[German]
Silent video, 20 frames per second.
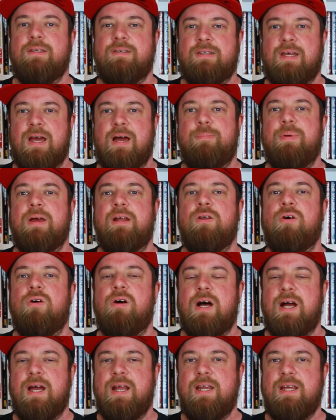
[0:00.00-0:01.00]
Es gab ja
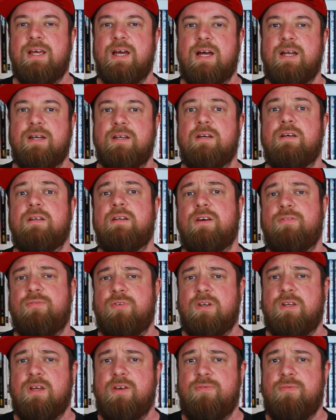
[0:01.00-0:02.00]
noch einige andere.
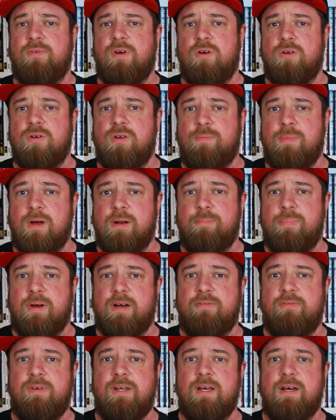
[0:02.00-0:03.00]
Davon treffen wir auch noch mal ein
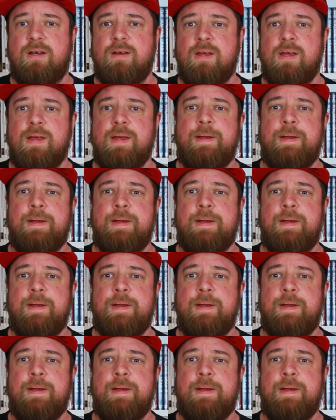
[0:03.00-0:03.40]
paar wieder.